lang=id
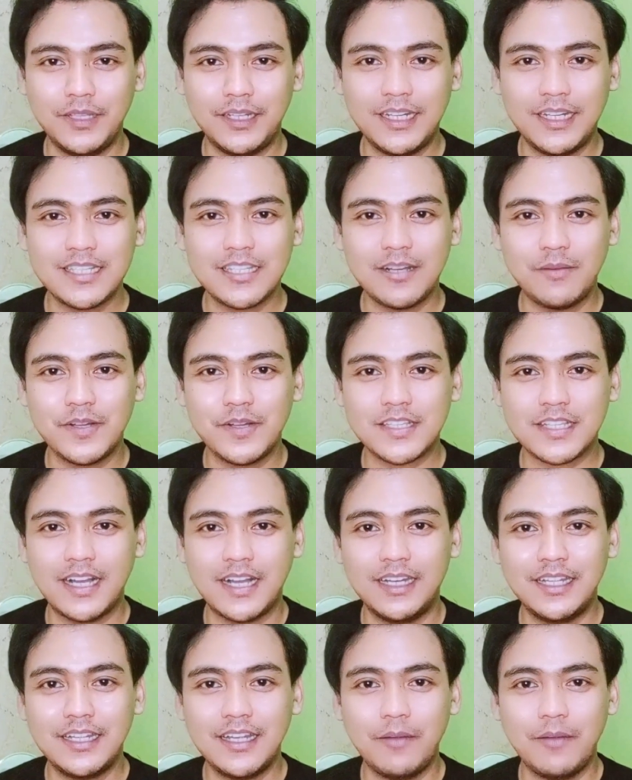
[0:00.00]
ini sama
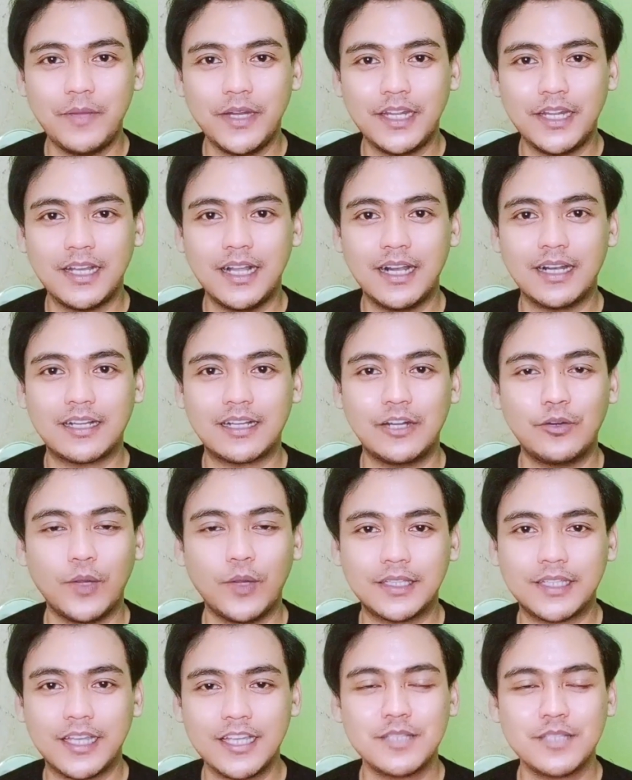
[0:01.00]
sekali nggak meninggalkan
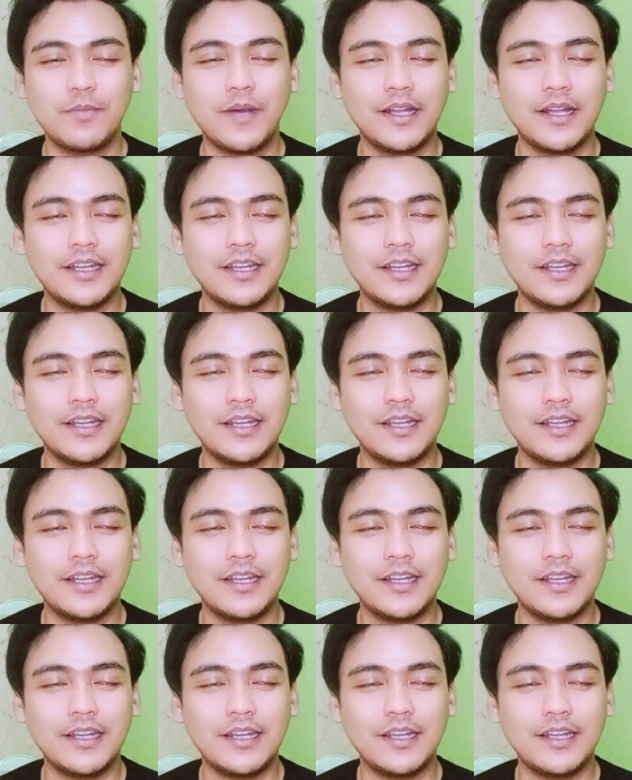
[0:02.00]
wet gas